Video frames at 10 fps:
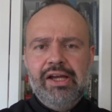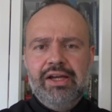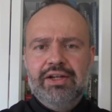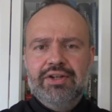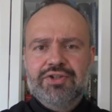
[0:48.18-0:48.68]

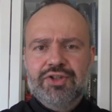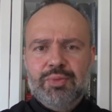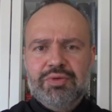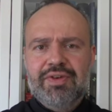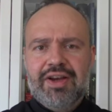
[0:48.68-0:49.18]
y,
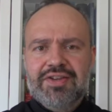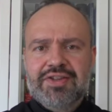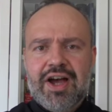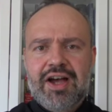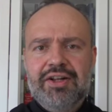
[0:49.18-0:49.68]
zdobywa
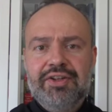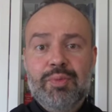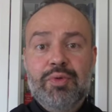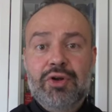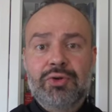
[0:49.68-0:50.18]
Izrael,
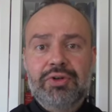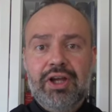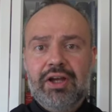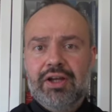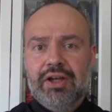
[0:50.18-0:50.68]

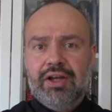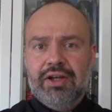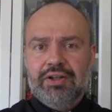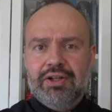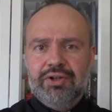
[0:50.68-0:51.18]
deportuje
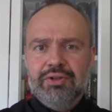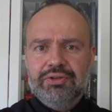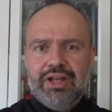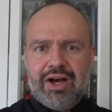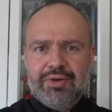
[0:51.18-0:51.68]
jego
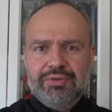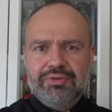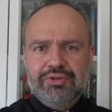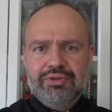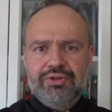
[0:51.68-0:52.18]

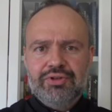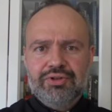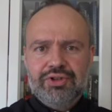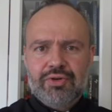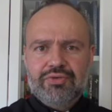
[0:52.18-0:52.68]
naród,
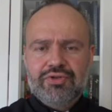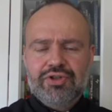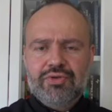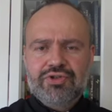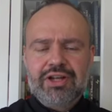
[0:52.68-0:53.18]
ksią
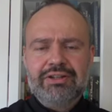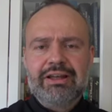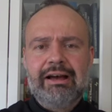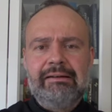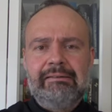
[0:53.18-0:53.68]

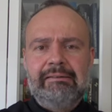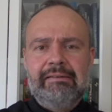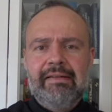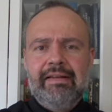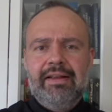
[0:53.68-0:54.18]
książęta
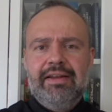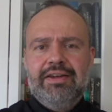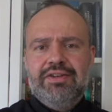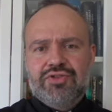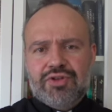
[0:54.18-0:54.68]

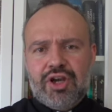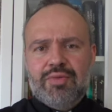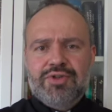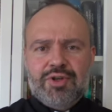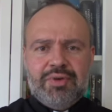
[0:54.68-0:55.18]
i żyją
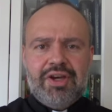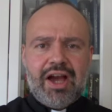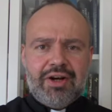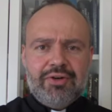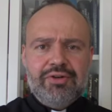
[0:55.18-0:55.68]
sobie
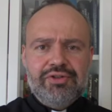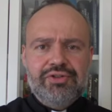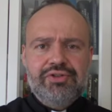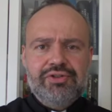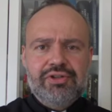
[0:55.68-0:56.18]

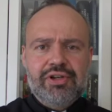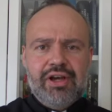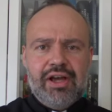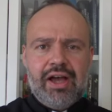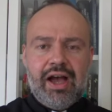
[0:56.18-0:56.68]
jakoś,
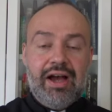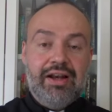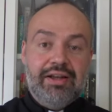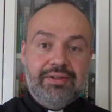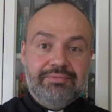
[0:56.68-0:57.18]

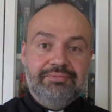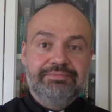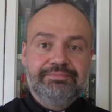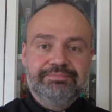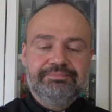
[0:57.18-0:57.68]
ale
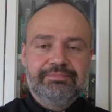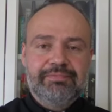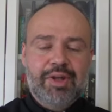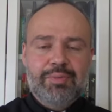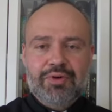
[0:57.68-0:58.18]

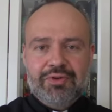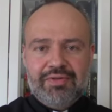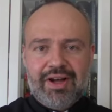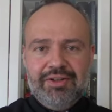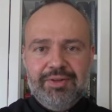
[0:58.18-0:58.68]

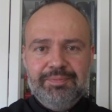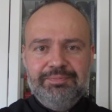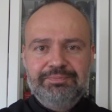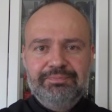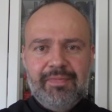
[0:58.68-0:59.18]
deportowani.
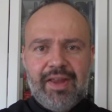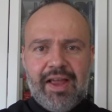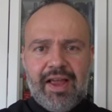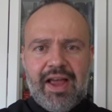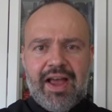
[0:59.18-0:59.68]

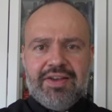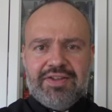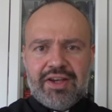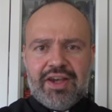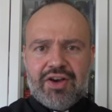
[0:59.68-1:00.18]

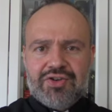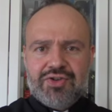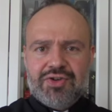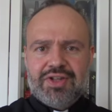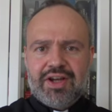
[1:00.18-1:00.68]
Ezechiasz
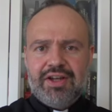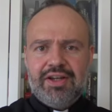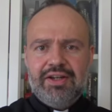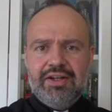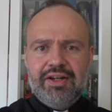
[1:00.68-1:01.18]

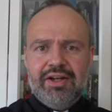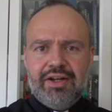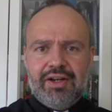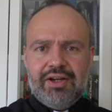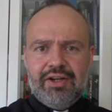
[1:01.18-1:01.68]
zostaje
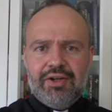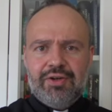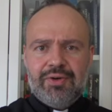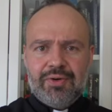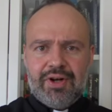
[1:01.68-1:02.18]
y,
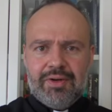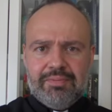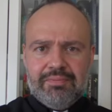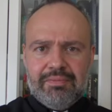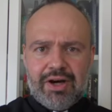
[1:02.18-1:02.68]

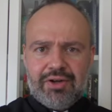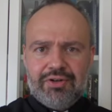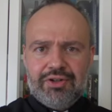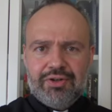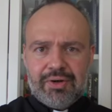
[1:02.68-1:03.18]
królem
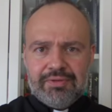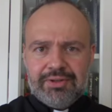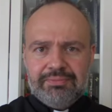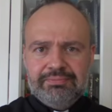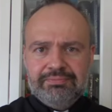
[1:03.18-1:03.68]

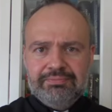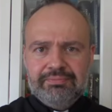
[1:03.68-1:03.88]
marionetkowym.